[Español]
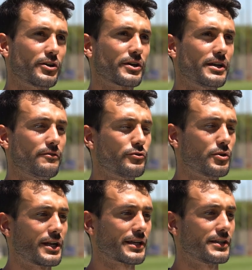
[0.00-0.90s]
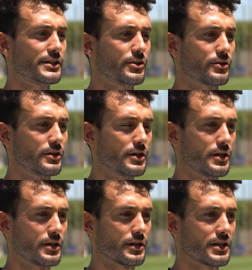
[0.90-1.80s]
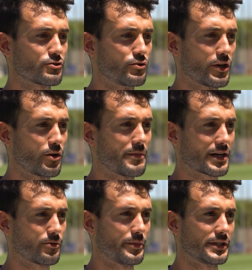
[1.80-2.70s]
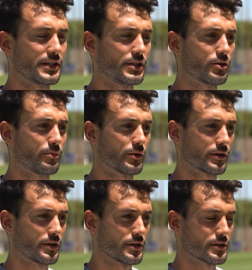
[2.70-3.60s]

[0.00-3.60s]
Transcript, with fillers: Creo que el fútbol argentino es uno de los más competitivos por,